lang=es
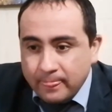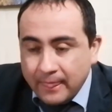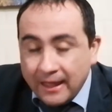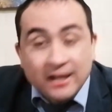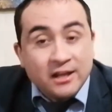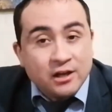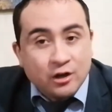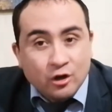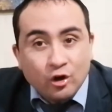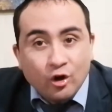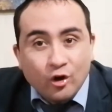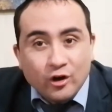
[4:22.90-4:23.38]

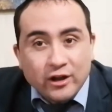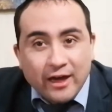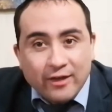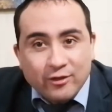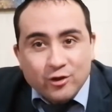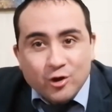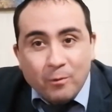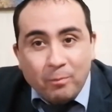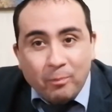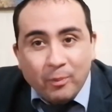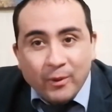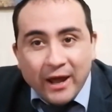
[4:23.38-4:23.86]
Y gloria a
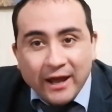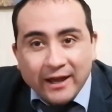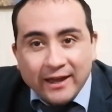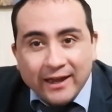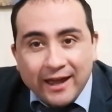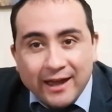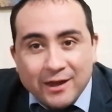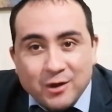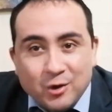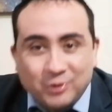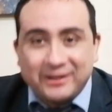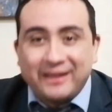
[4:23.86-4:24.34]
Dios por
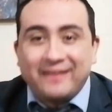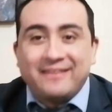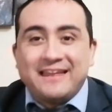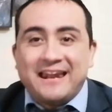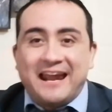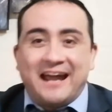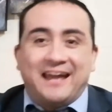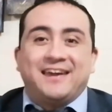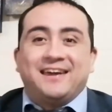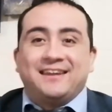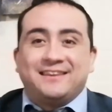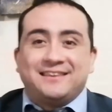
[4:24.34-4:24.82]
aquello. Usted
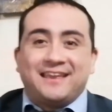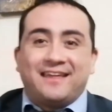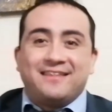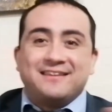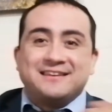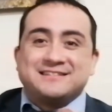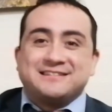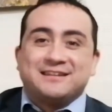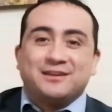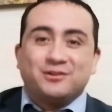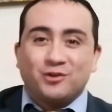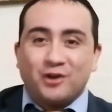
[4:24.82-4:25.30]
dirá, ¿qué está
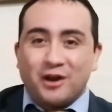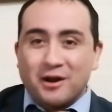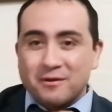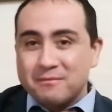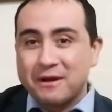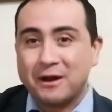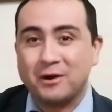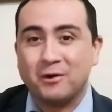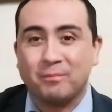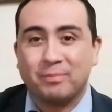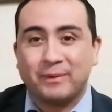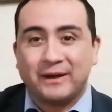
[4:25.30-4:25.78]
diciendo el
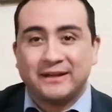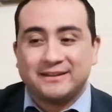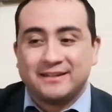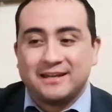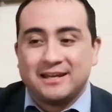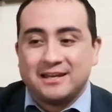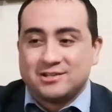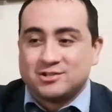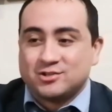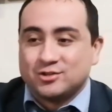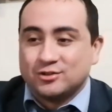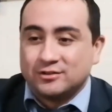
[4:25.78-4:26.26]
hermano
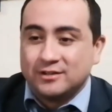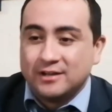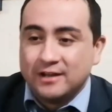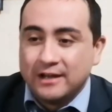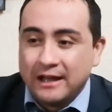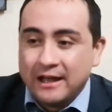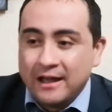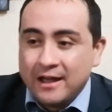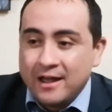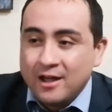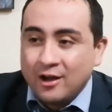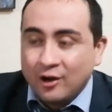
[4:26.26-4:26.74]
Patricio?
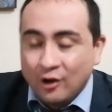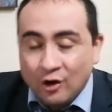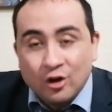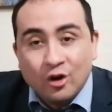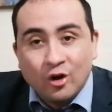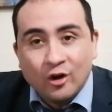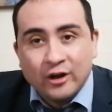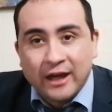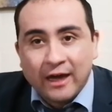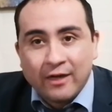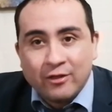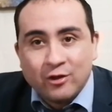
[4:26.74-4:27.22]

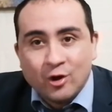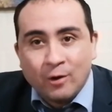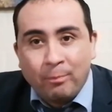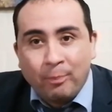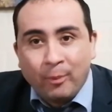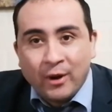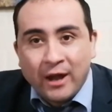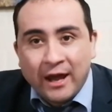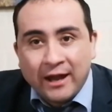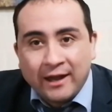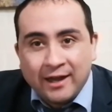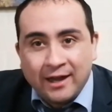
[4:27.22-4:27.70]
Gloria a Dios
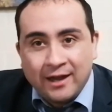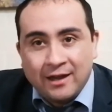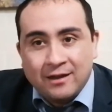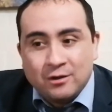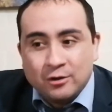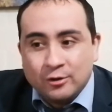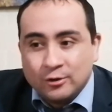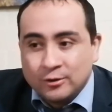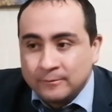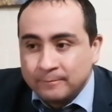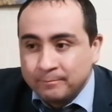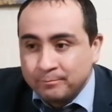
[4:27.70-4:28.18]
por
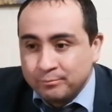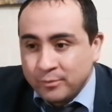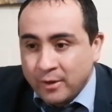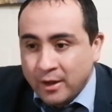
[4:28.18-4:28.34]
aquello.